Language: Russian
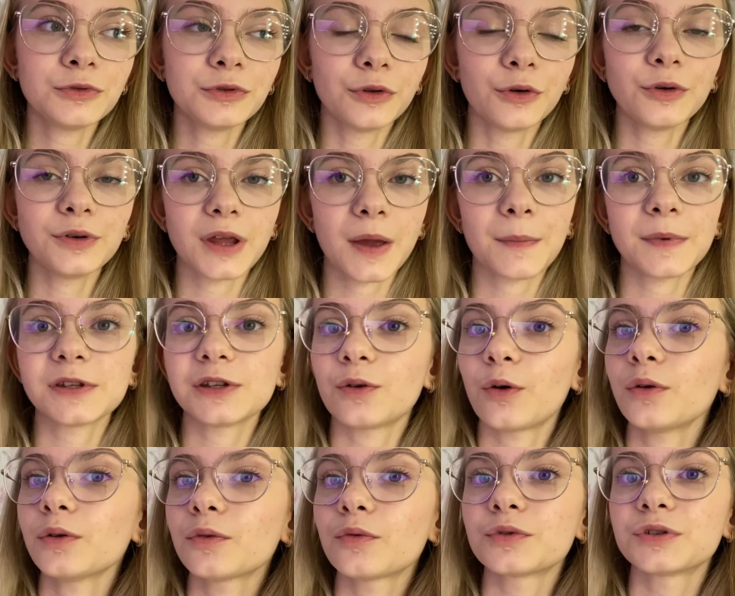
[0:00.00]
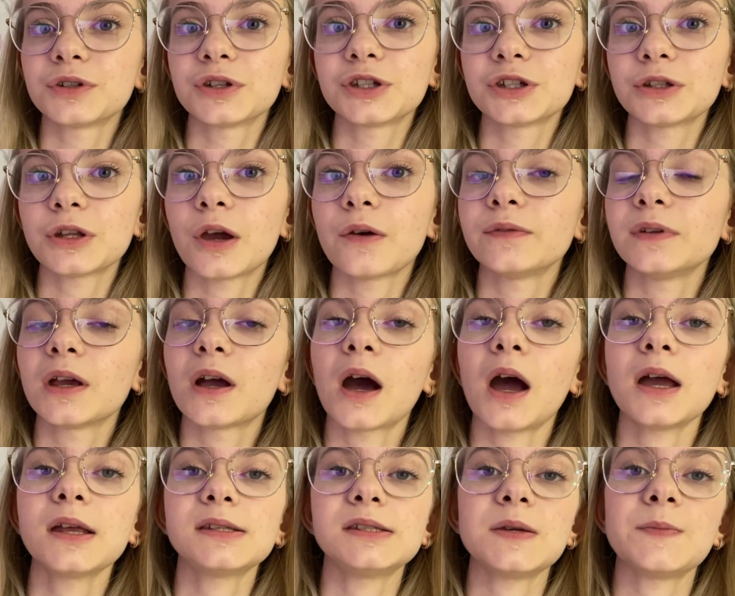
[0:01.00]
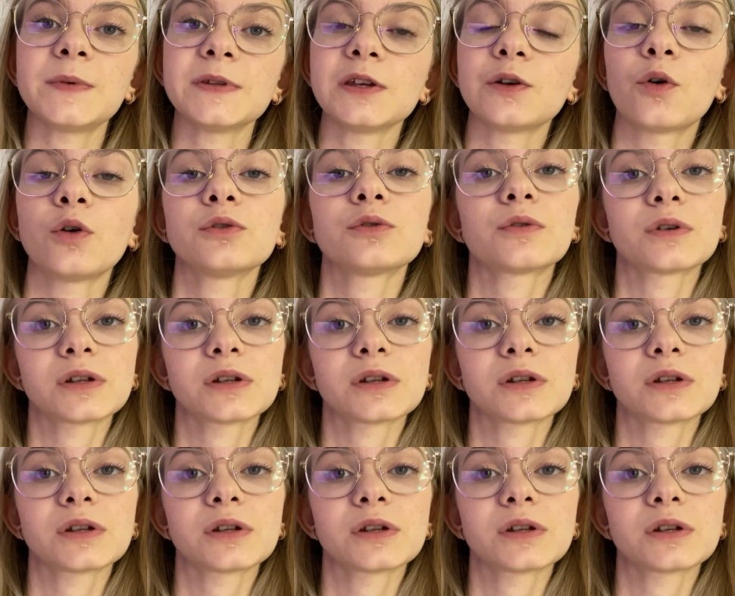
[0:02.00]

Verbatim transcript: но я потихоньку уже начинаю вникать и потихоньку